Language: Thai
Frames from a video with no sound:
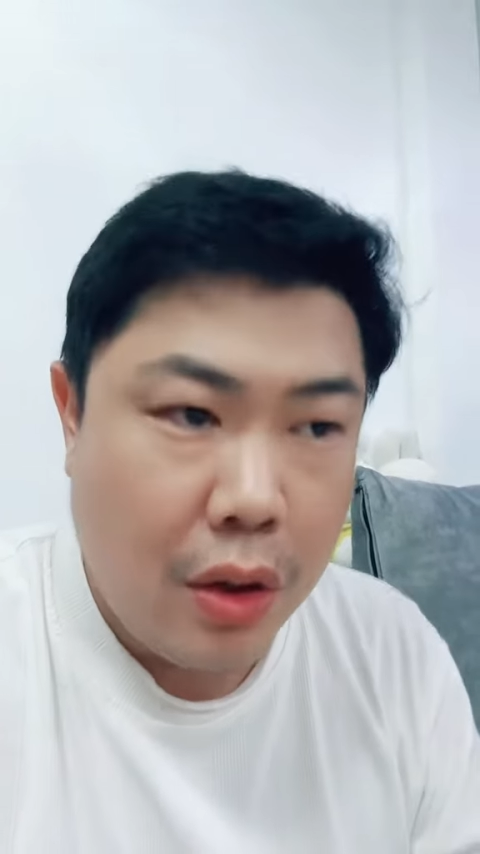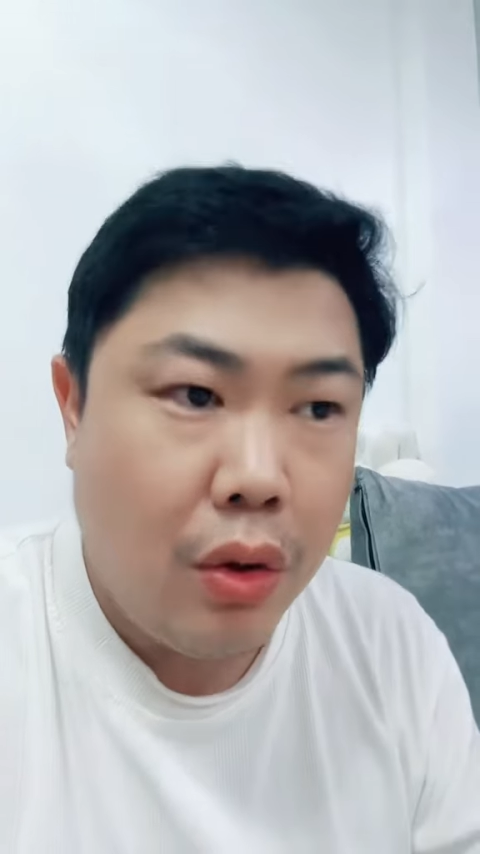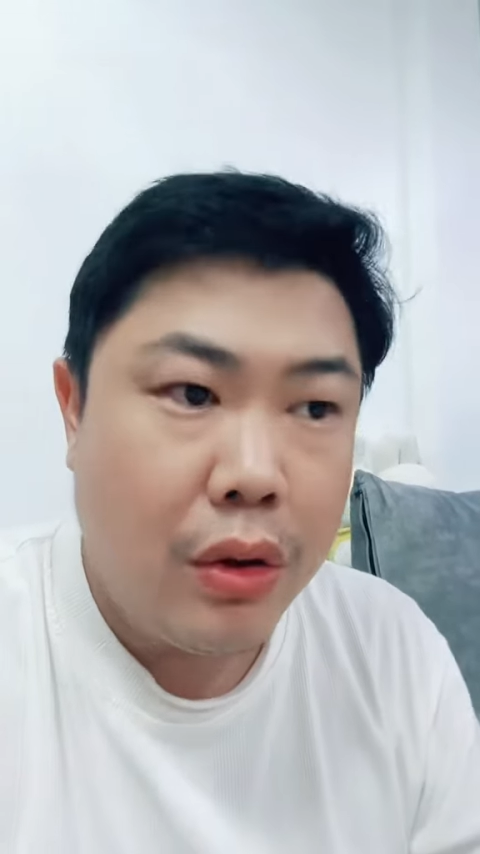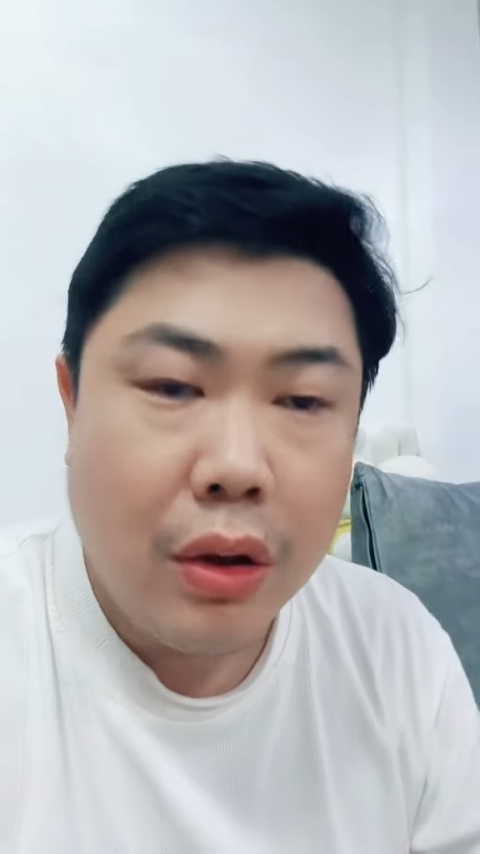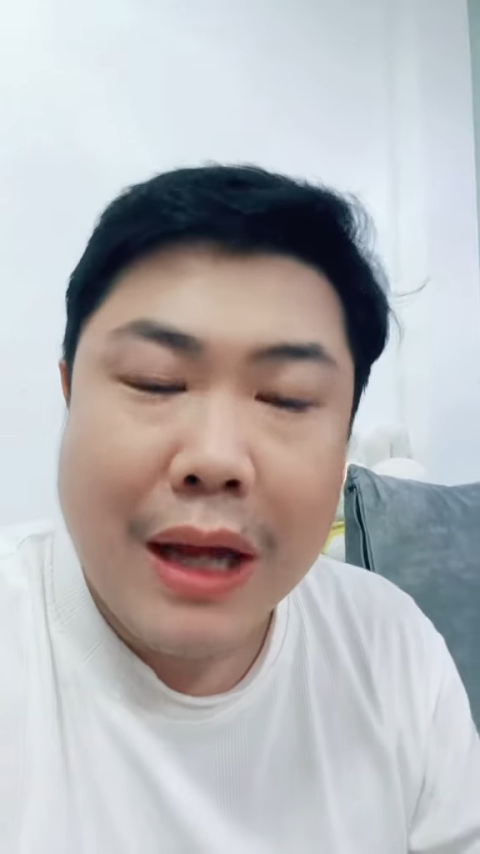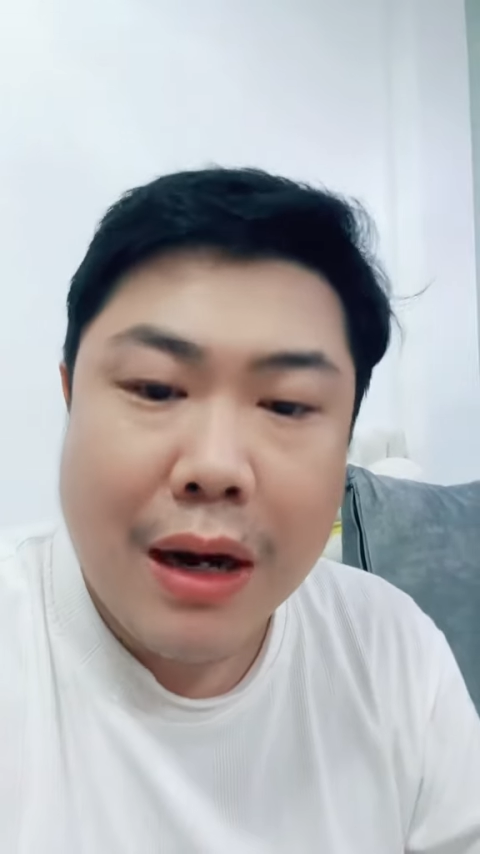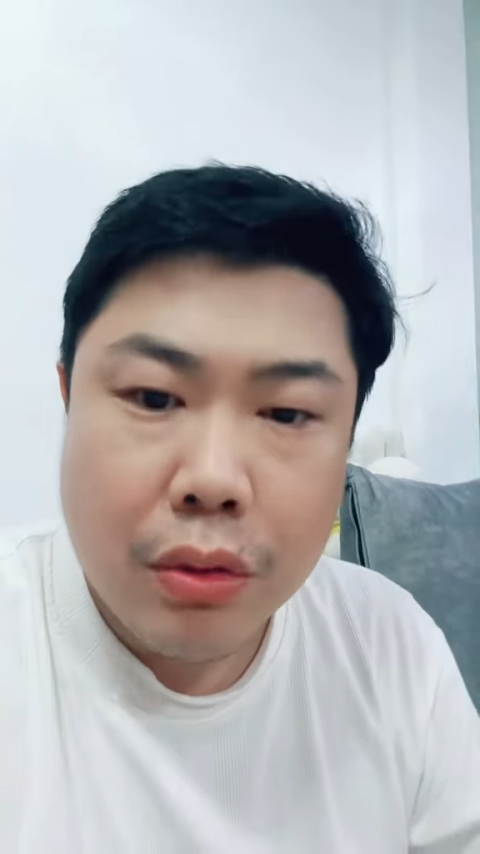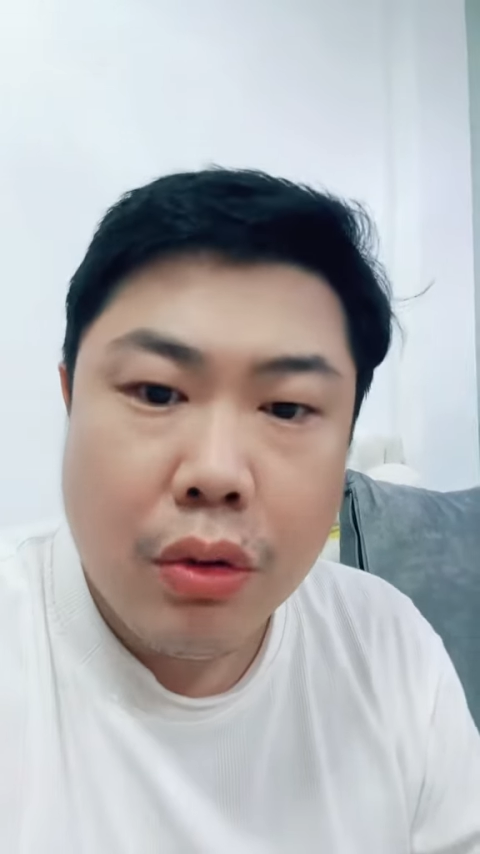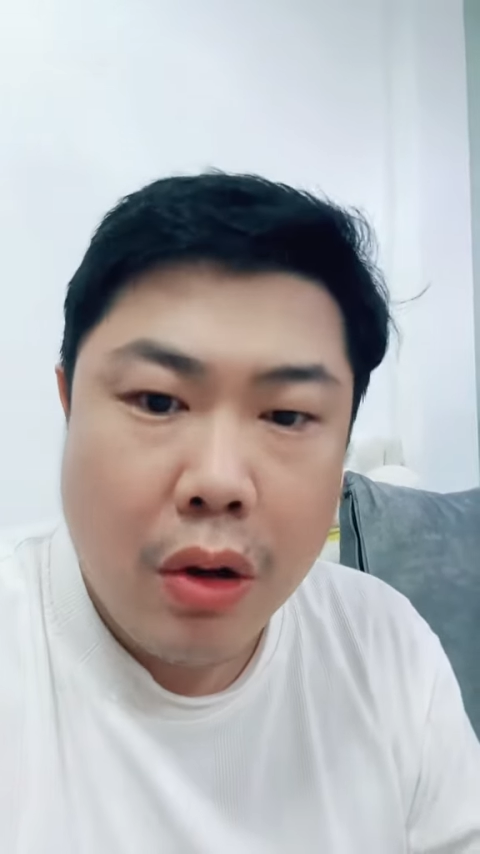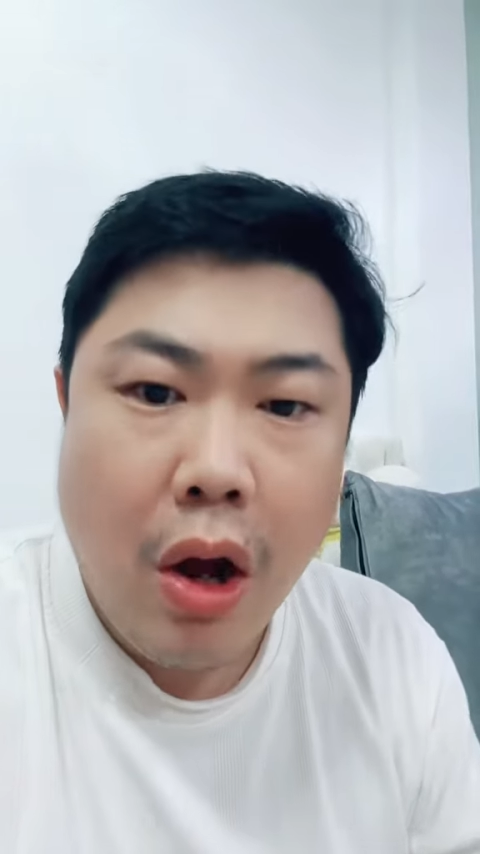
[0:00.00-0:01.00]
คนต้องการเอา
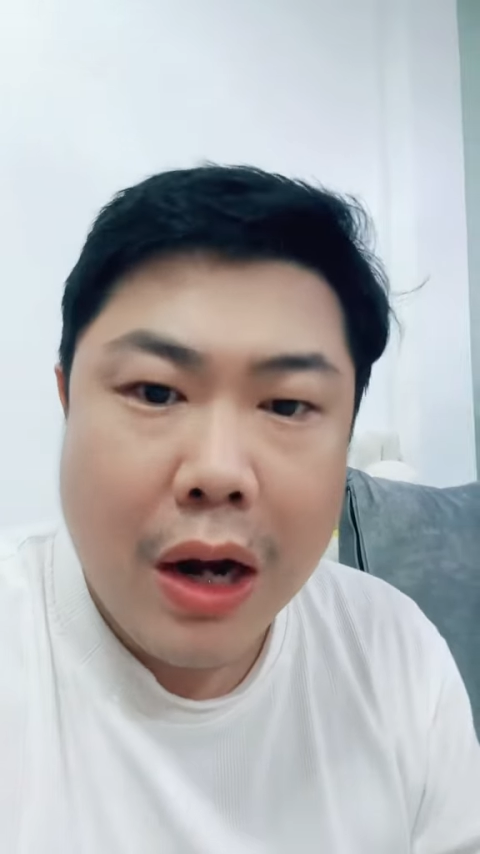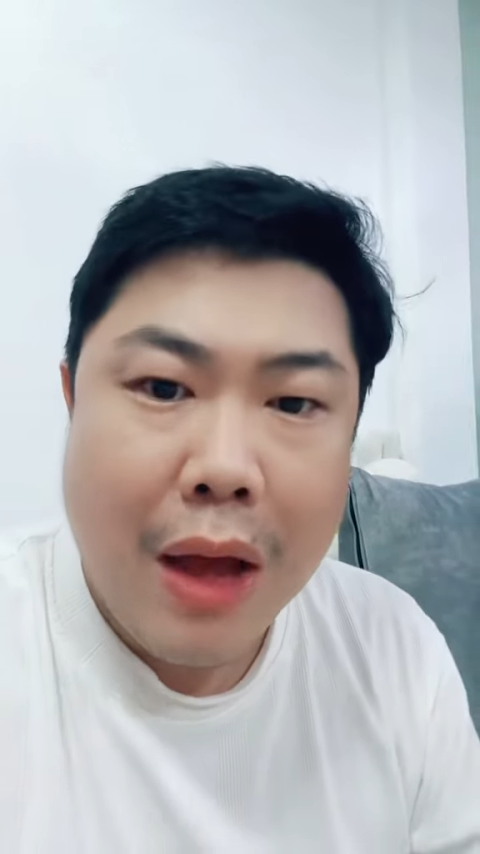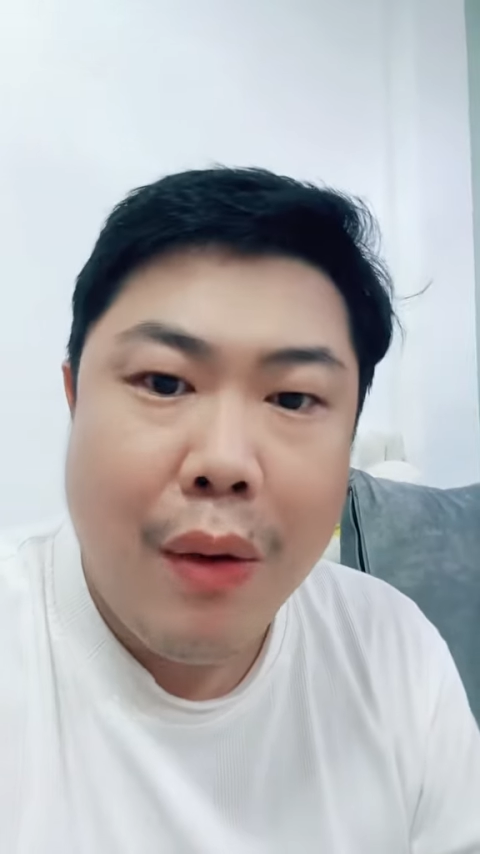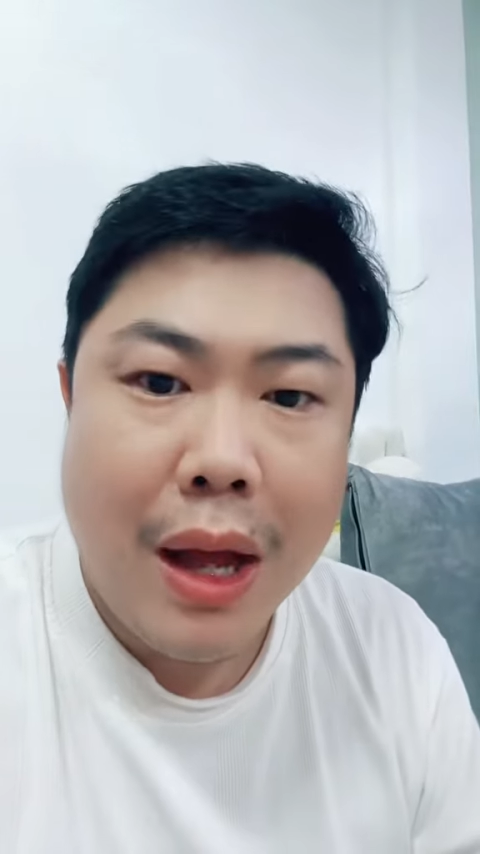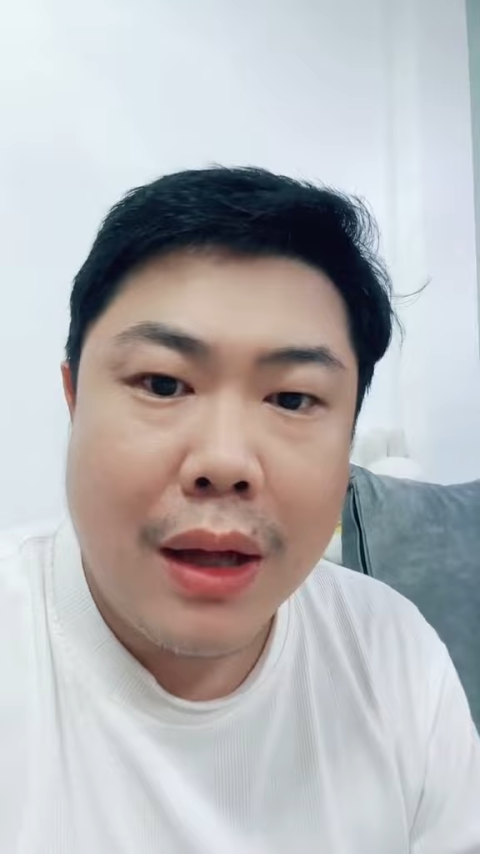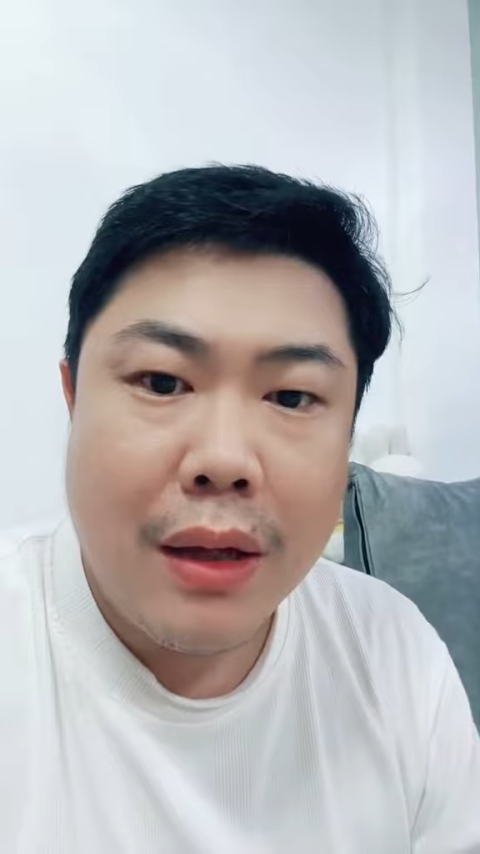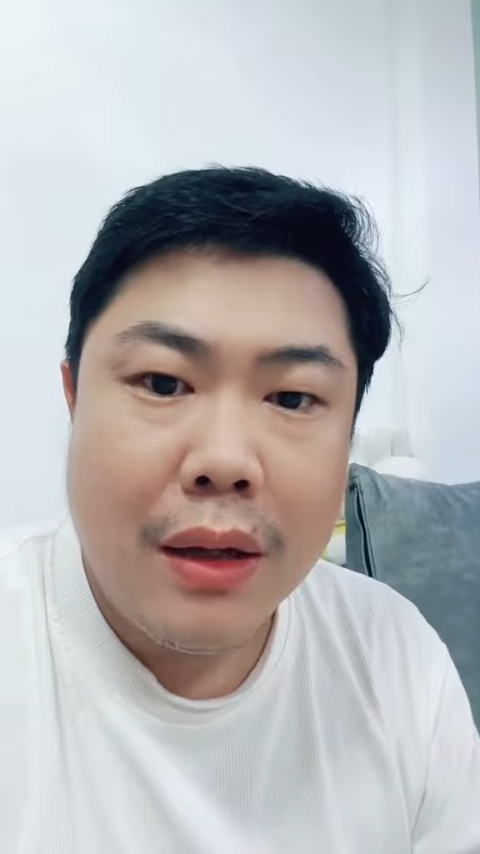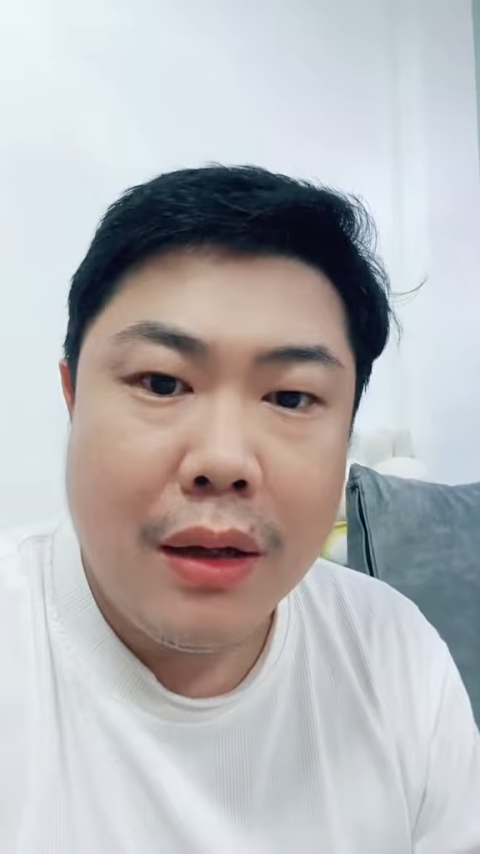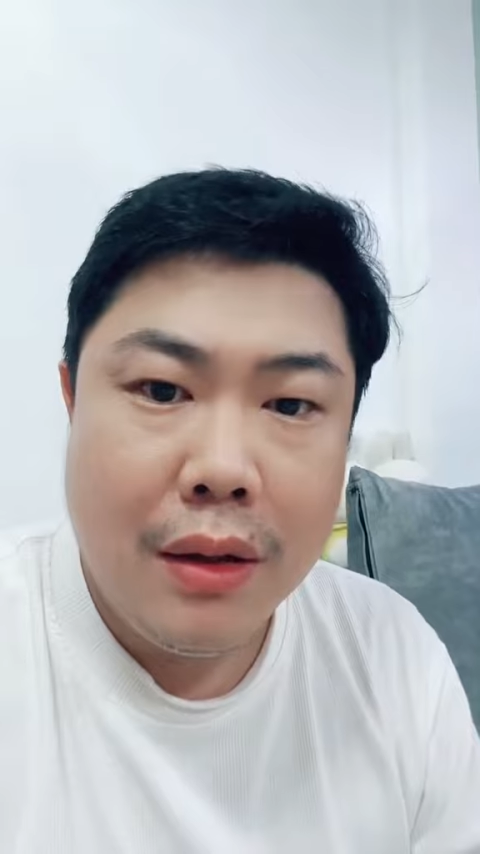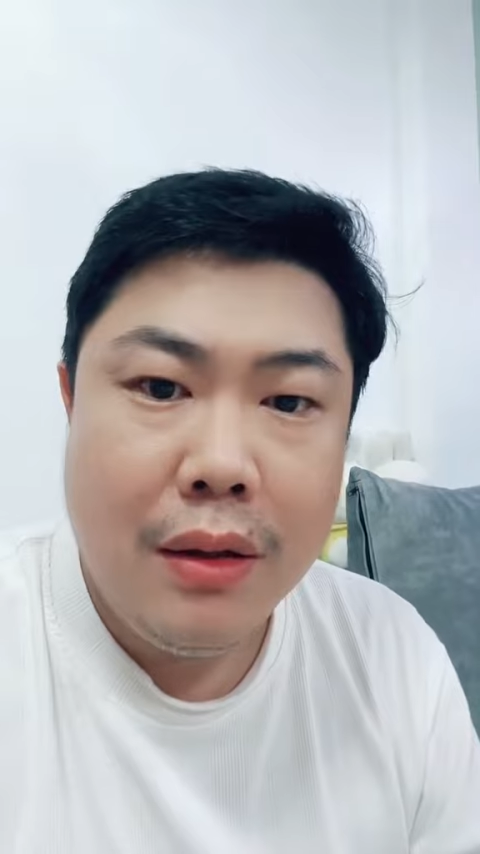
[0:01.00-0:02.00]
ตัวรอดแล้วอะ
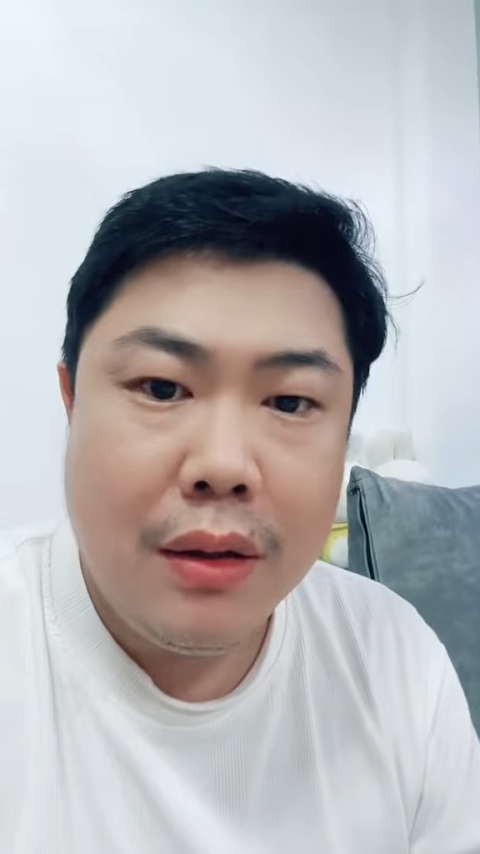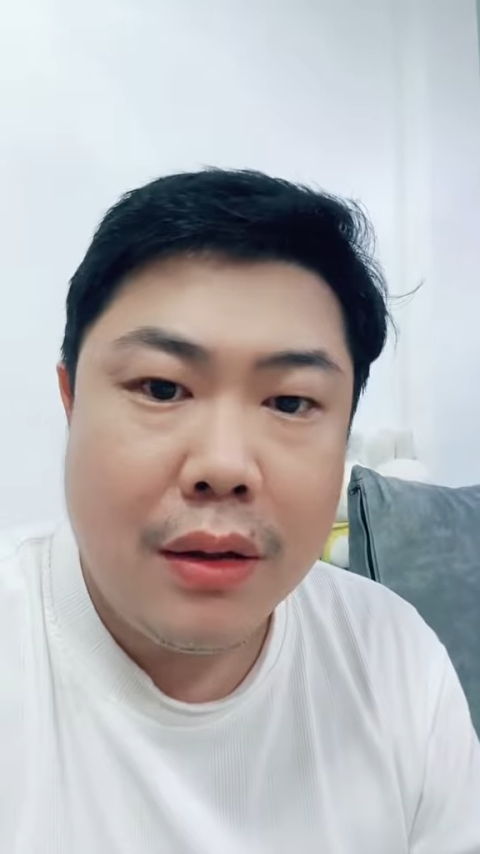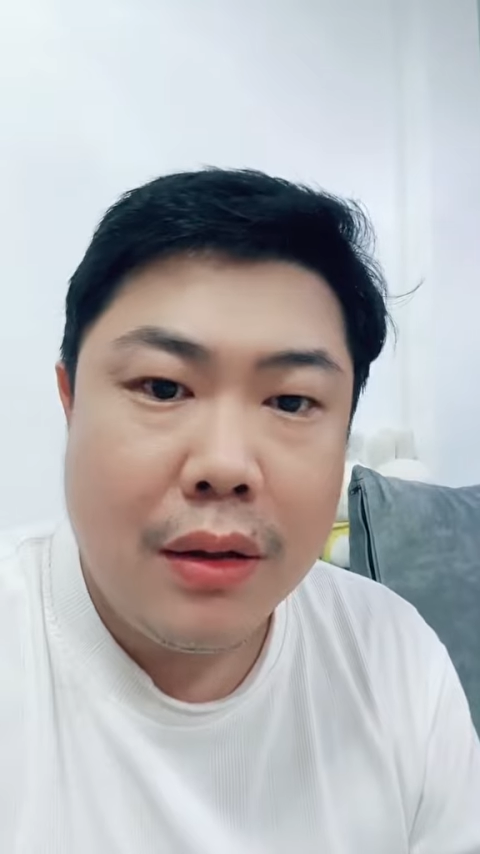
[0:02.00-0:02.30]
เออ